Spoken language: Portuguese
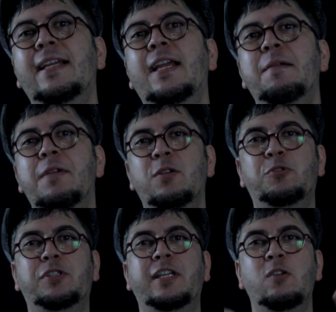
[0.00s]
ninguém
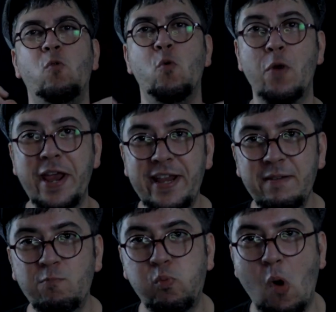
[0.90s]
menos que
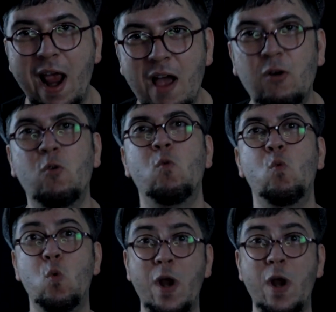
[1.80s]
Ray Brown,